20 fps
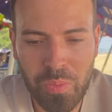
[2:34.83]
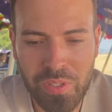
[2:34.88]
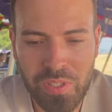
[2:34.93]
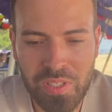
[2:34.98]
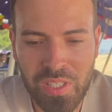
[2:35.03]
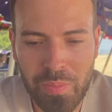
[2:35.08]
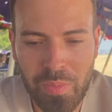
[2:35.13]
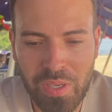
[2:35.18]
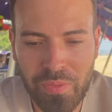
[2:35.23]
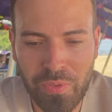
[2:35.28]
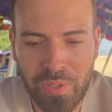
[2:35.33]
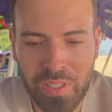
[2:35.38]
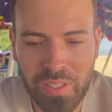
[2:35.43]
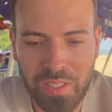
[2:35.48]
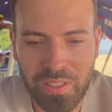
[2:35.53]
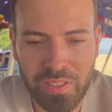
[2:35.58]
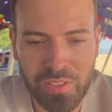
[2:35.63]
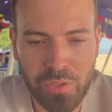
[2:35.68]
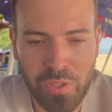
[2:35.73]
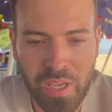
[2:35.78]
über das Thema einfach
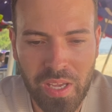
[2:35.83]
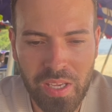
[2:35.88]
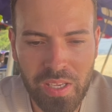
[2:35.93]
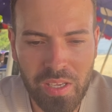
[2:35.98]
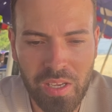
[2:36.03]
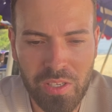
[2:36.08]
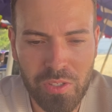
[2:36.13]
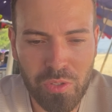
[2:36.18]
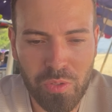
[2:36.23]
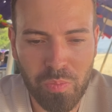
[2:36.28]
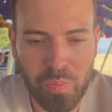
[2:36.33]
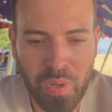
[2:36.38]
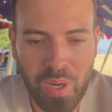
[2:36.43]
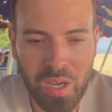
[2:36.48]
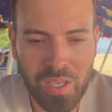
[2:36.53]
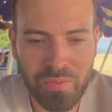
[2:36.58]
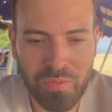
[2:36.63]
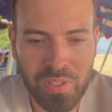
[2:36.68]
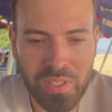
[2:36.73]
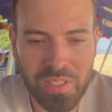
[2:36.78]
geredet. Ich so, hey, hast du einen
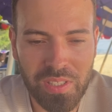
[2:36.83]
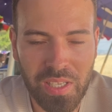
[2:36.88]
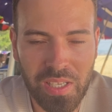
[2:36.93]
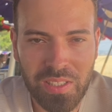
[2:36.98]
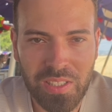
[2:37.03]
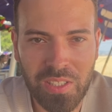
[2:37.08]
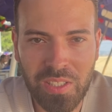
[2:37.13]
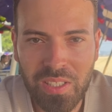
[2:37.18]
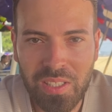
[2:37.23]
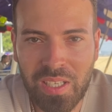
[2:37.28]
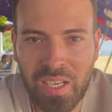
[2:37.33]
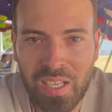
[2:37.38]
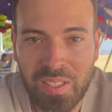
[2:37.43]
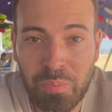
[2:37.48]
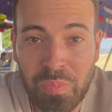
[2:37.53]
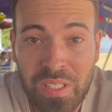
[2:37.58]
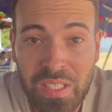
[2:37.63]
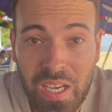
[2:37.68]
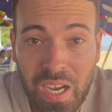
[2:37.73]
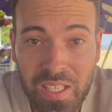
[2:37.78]
Plan, wie das geht? Ich
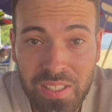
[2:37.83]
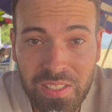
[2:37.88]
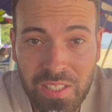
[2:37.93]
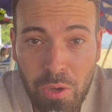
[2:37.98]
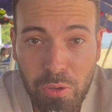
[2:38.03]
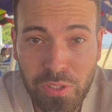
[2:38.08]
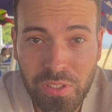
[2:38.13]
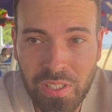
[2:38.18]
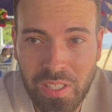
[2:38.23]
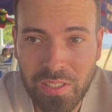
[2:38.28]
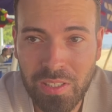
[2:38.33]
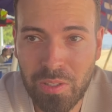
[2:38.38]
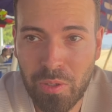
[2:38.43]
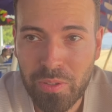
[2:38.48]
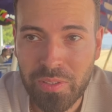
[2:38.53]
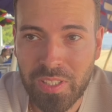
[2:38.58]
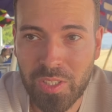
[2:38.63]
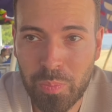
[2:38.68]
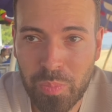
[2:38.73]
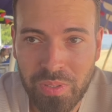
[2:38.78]
habe mich gar nicht auskannt,
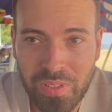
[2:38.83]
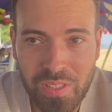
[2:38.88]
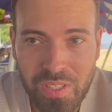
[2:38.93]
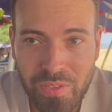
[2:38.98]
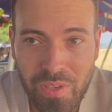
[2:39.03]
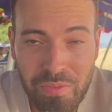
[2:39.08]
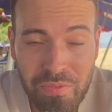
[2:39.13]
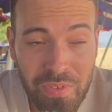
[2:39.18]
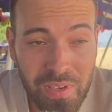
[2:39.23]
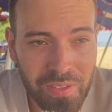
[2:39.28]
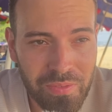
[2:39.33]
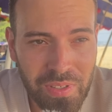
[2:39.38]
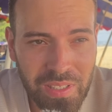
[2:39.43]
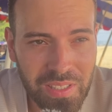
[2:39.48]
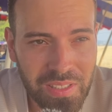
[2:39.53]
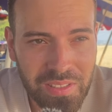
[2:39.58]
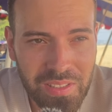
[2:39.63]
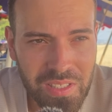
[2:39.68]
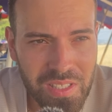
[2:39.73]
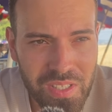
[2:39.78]
Leute. Ich bin, das war vielleicht
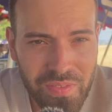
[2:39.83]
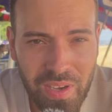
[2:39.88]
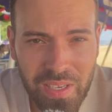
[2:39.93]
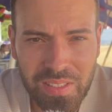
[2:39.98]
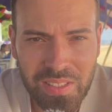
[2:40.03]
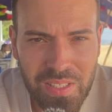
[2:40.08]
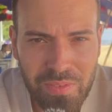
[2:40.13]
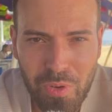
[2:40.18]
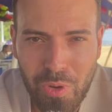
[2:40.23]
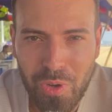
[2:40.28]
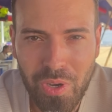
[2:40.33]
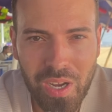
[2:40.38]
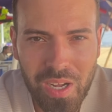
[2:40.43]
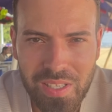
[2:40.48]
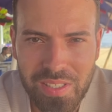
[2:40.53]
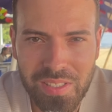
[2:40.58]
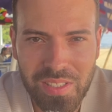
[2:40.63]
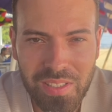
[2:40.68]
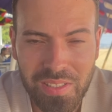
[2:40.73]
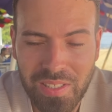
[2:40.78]
wirklich die zweite Woche,
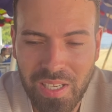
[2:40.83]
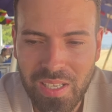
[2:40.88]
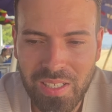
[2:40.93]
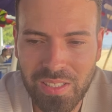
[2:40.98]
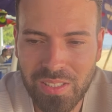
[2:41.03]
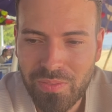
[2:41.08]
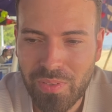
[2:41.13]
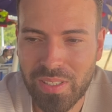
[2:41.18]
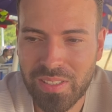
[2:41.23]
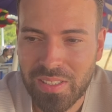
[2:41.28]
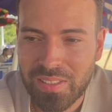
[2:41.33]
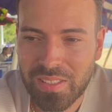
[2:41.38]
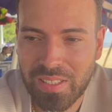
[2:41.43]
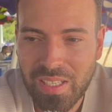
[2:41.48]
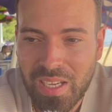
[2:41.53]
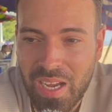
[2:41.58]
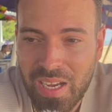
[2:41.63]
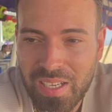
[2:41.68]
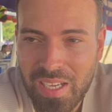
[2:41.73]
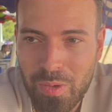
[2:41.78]
als ich in Thailand war. Ich hatte
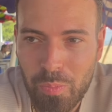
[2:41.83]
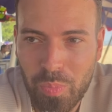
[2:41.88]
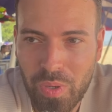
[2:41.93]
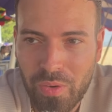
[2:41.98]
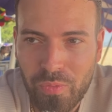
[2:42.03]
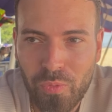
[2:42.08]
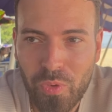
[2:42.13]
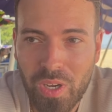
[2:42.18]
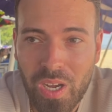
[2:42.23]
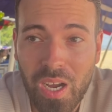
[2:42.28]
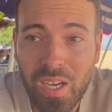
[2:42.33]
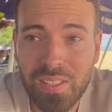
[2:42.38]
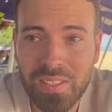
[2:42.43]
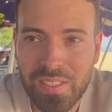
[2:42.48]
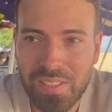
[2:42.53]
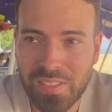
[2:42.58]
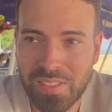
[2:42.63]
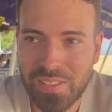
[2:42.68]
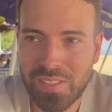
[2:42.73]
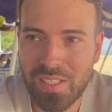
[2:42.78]
gar keinen Plan von gar
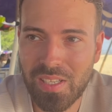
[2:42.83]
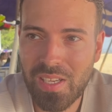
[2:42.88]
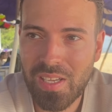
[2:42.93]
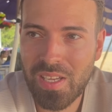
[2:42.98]
nichts.